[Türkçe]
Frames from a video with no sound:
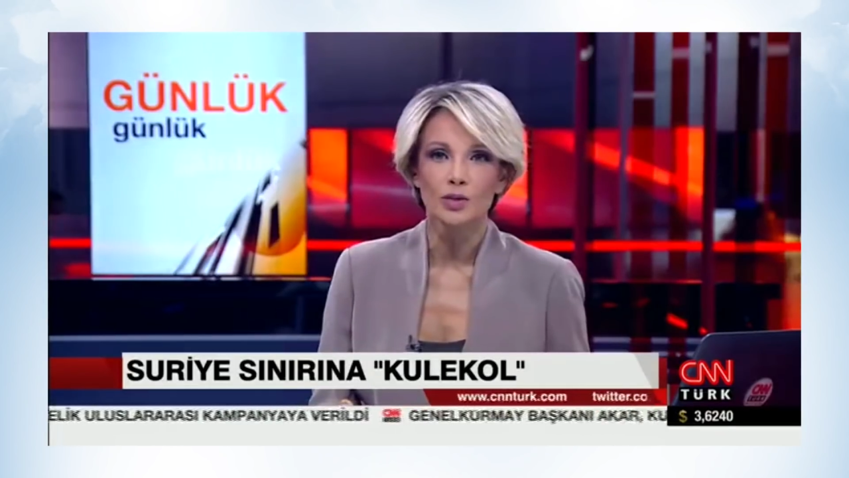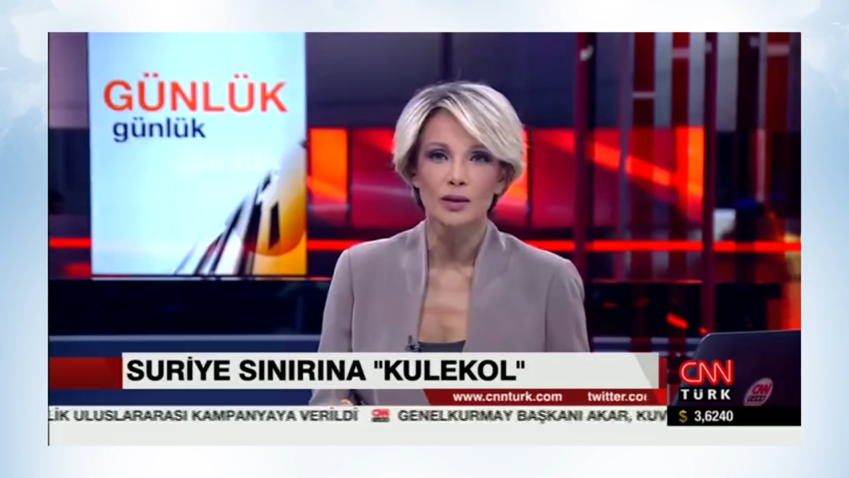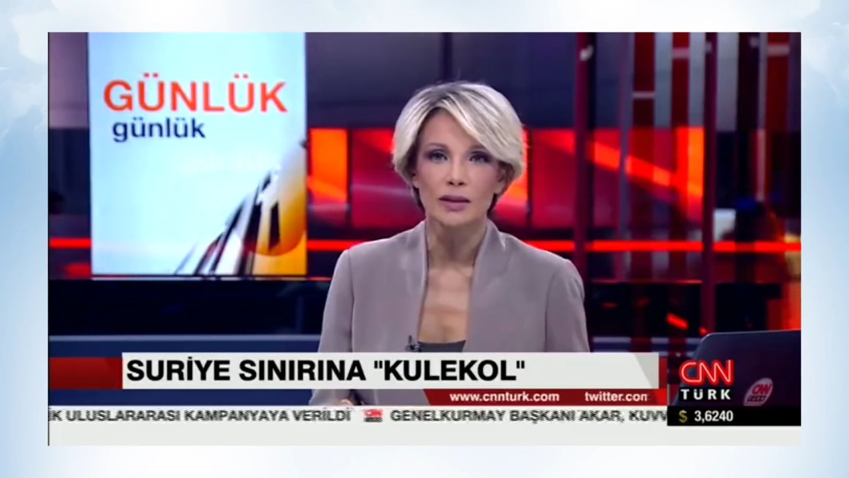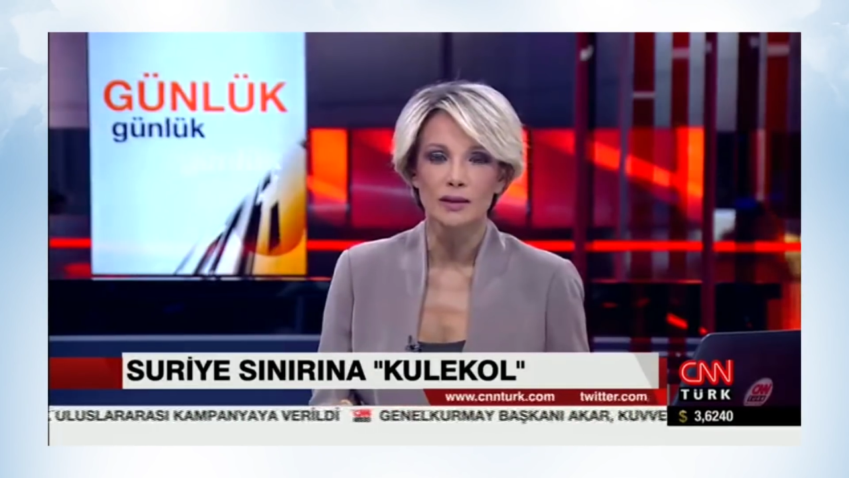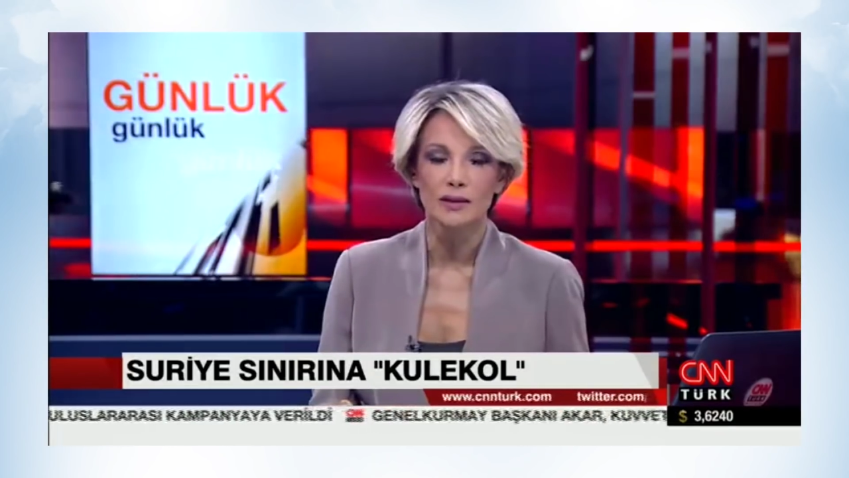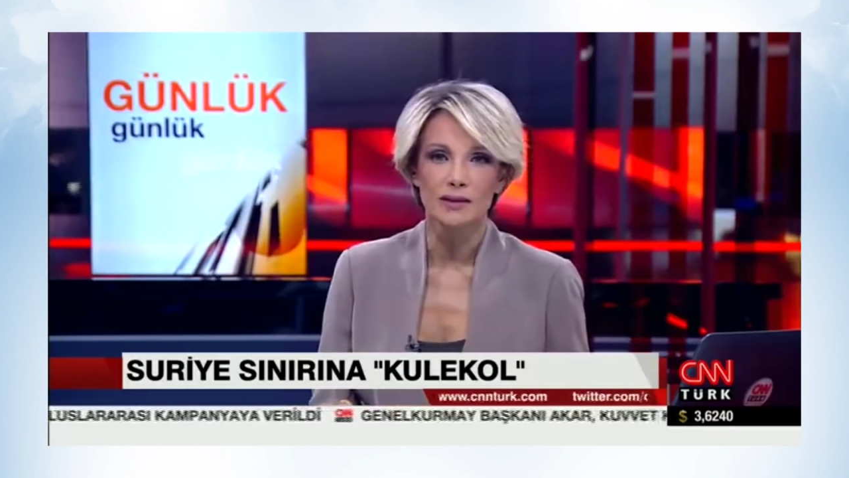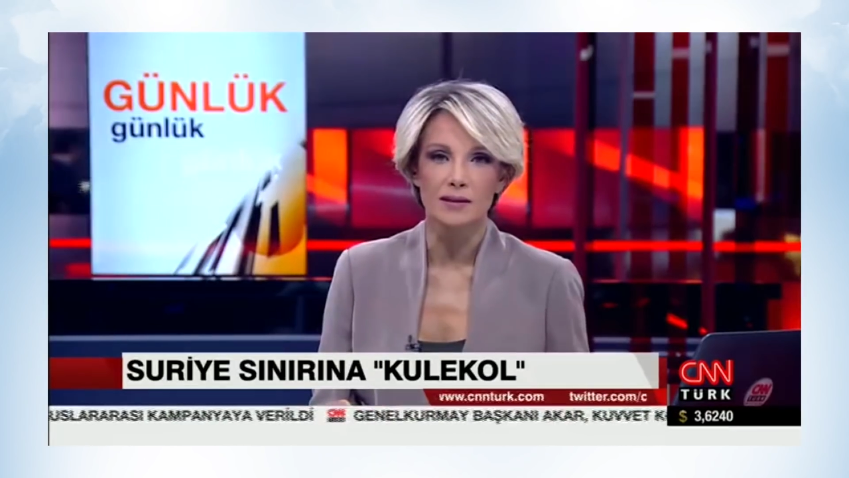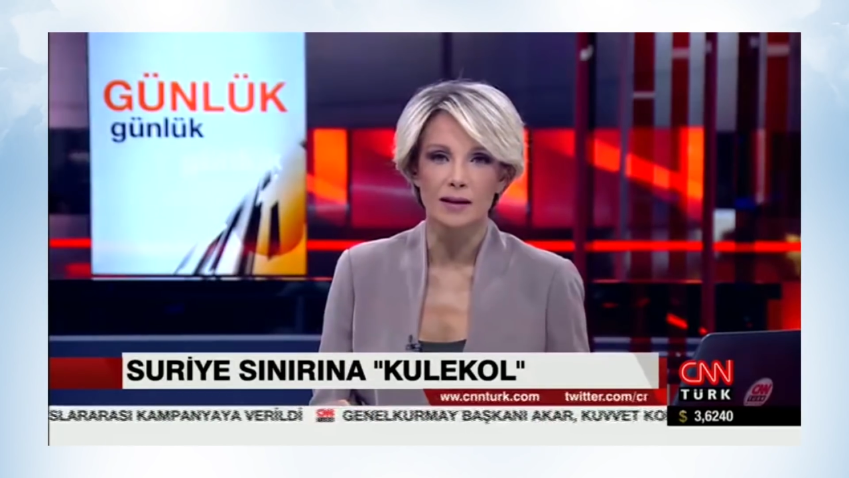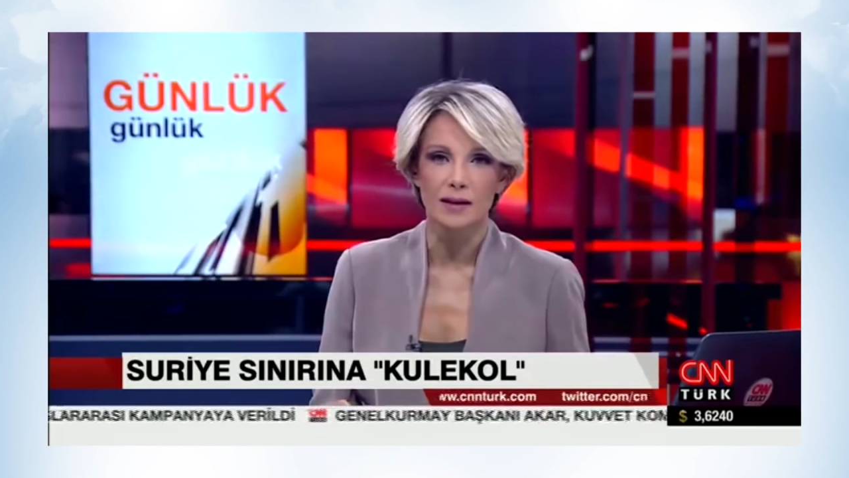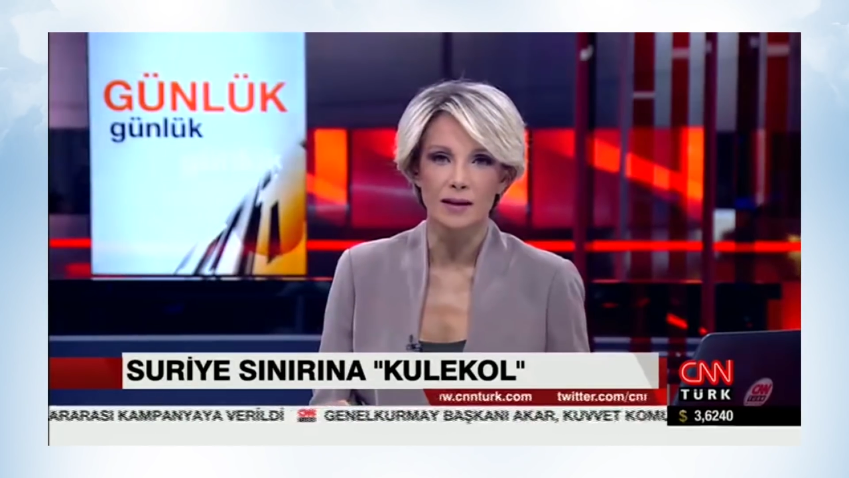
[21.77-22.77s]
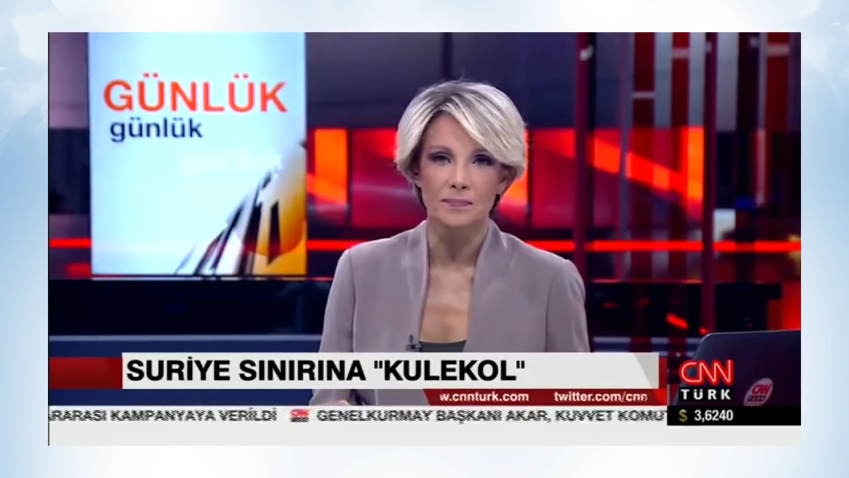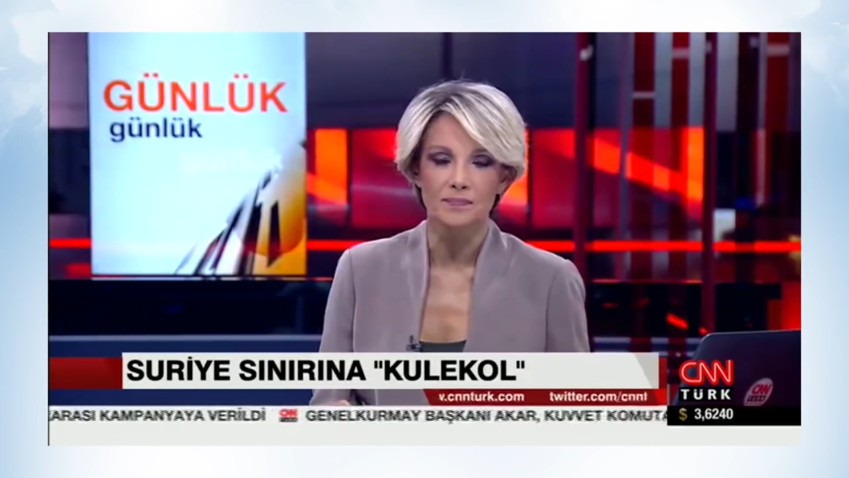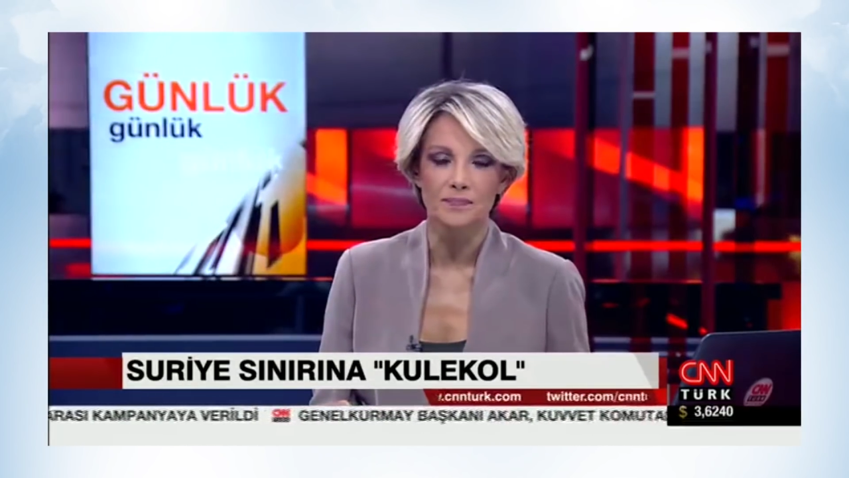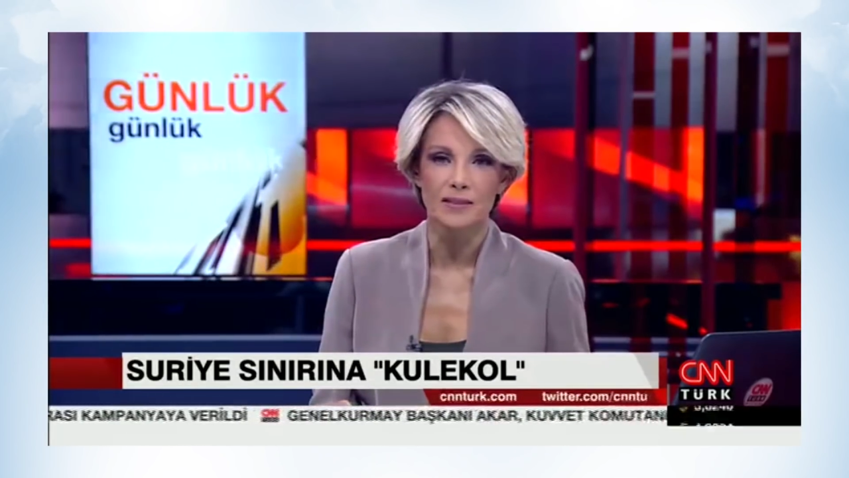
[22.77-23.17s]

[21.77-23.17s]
TOKİ'nin izniyle